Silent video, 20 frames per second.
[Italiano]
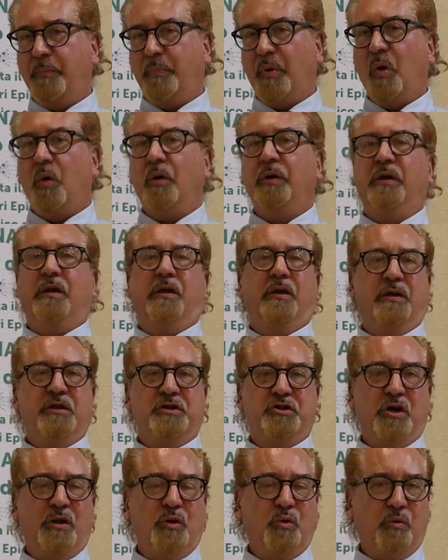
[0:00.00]
poi i
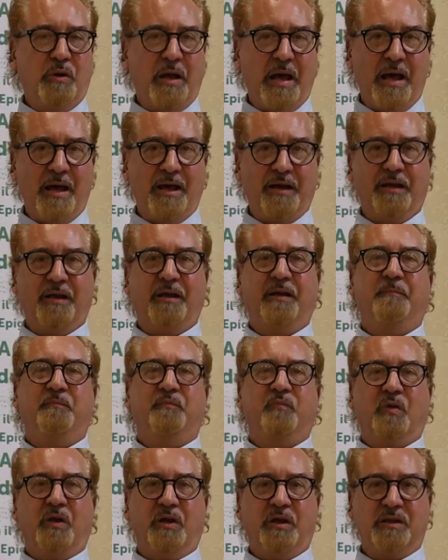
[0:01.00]
cellulari,
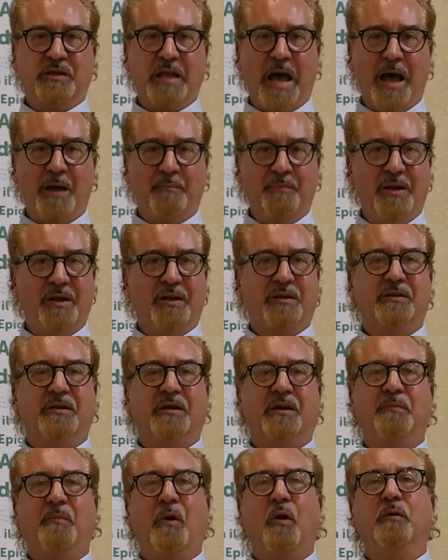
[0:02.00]
i
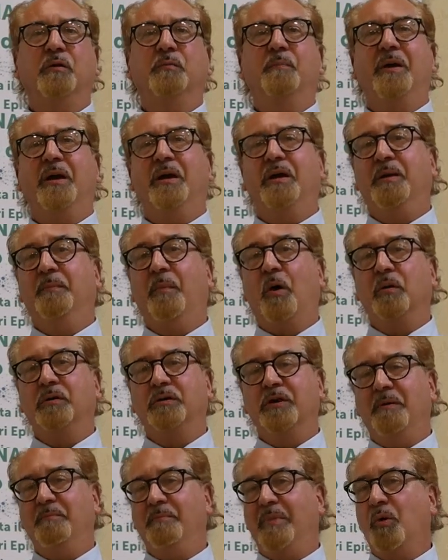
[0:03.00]
tablet, i, modbe, i
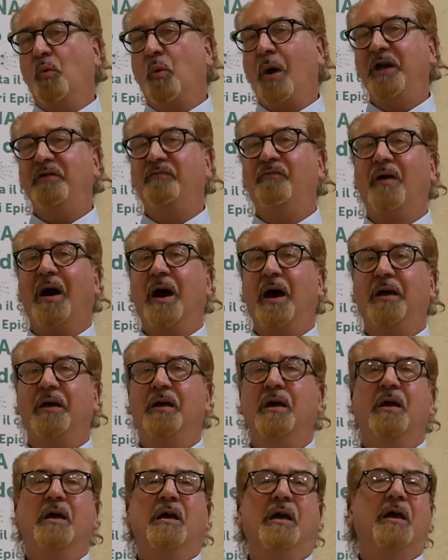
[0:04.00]
modem wifi
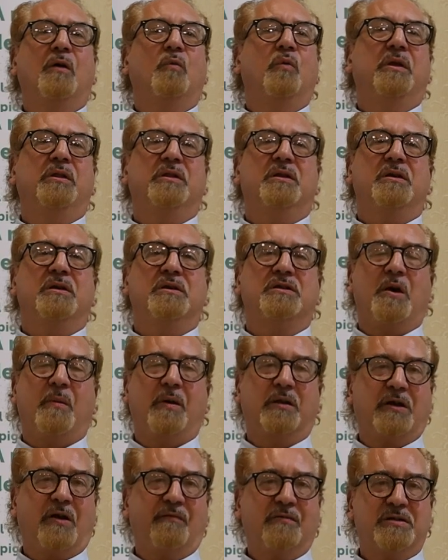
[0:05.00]
e quindi siamo
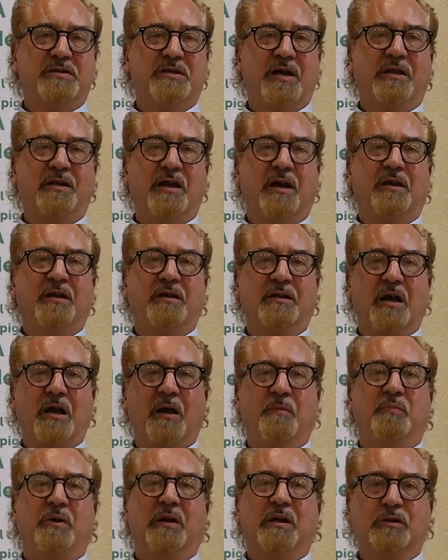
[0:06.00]
attraversati anche da
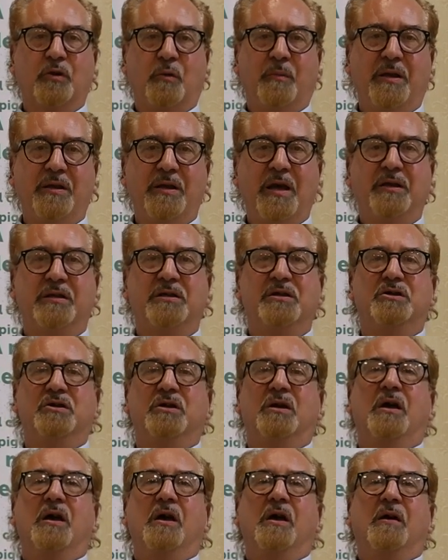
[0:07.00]
campi
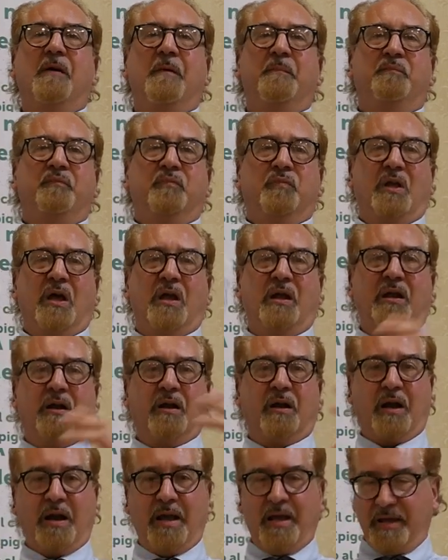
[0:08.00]
elettromagnetici nel
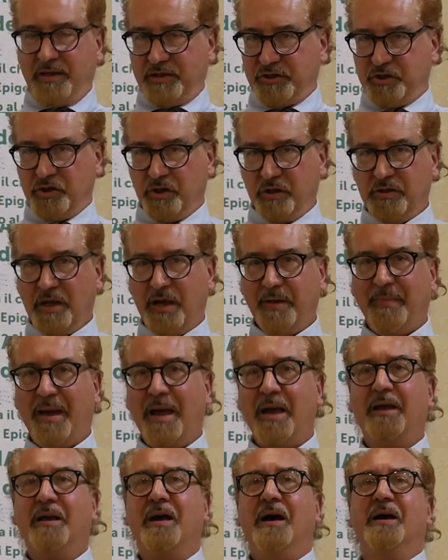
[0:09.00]
range dei
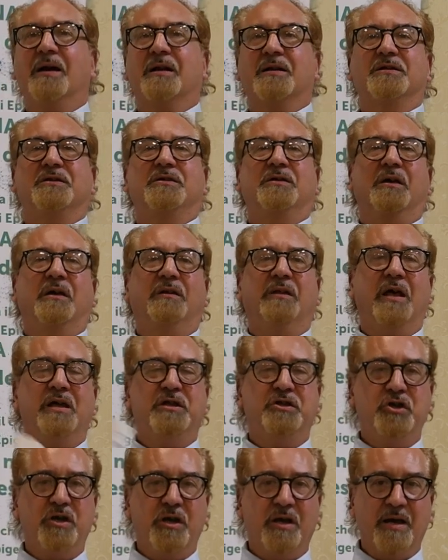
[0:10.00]
megahertz, dei
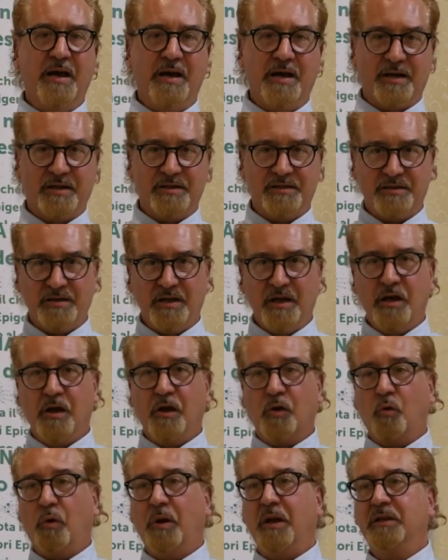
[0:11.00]
gigahertz,
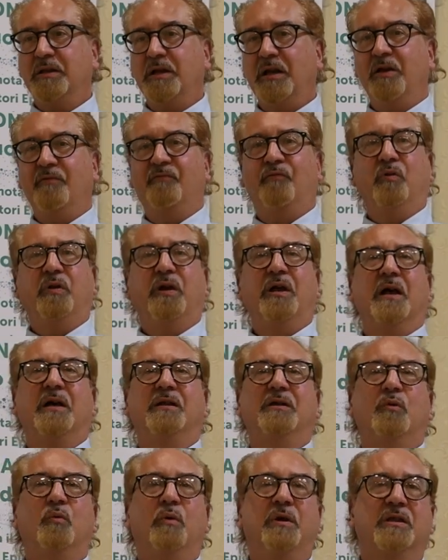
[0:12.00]
con la telefonia
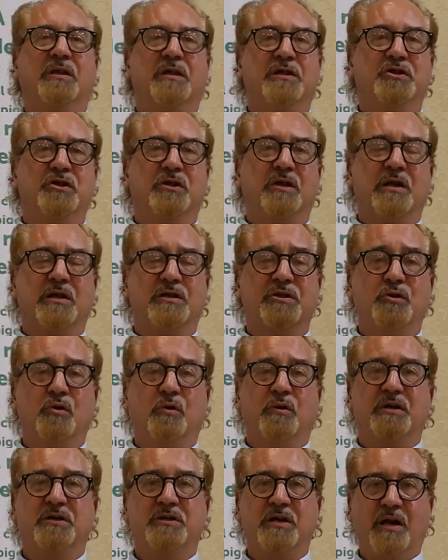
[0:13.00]
di quinta
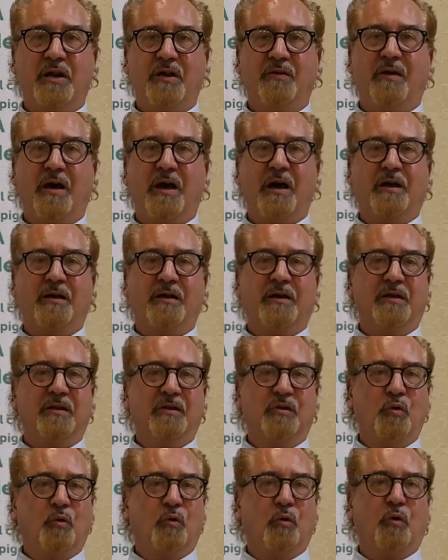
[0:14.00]
generazione si arriva anche
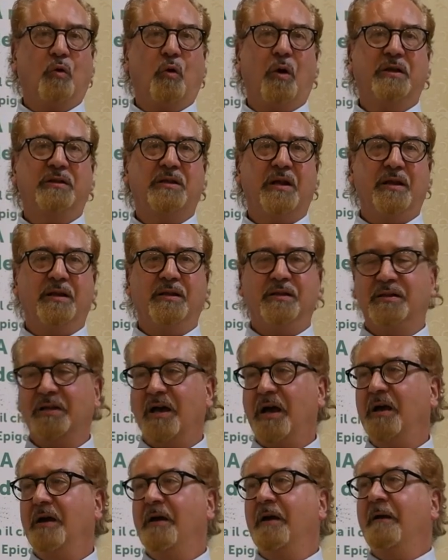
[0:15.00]
intorno ai
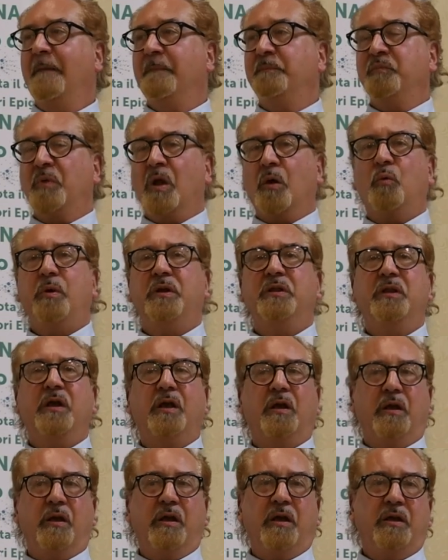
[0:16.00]
30.
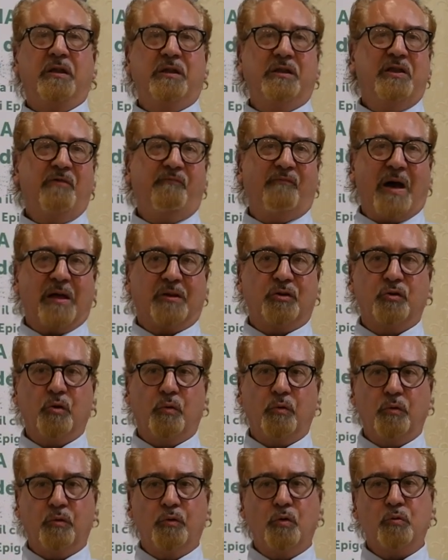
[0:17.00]
Quindi di
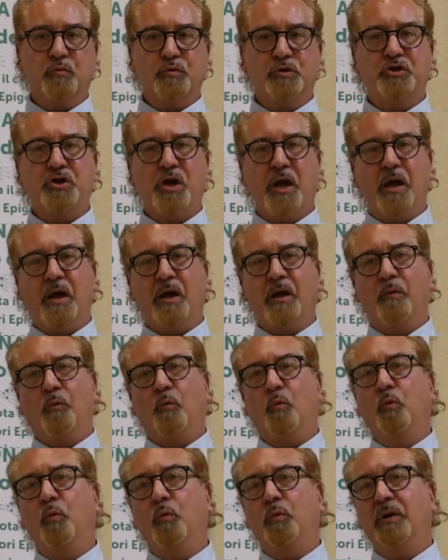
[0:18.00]
fatto non c'è
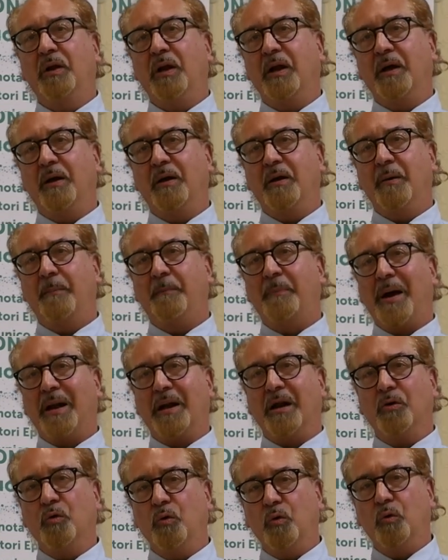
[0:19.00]
un
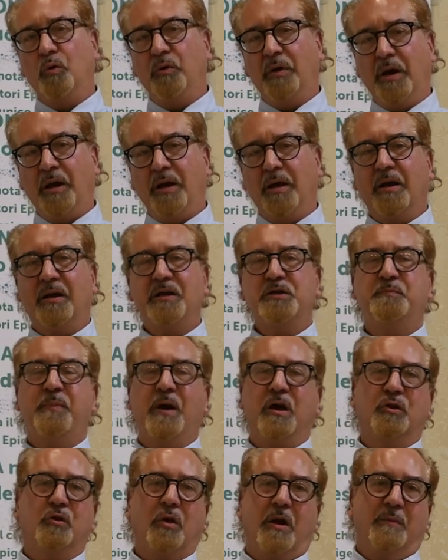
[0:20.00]
paragone
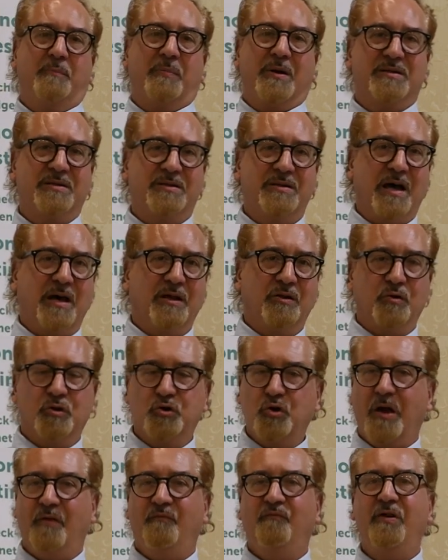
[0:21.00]
rispetto al passato,
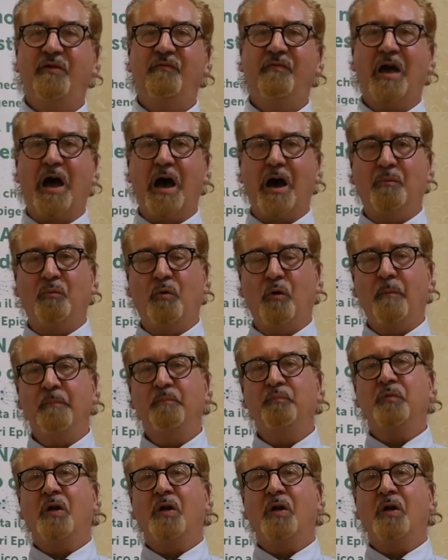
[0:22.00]
cioè viviamo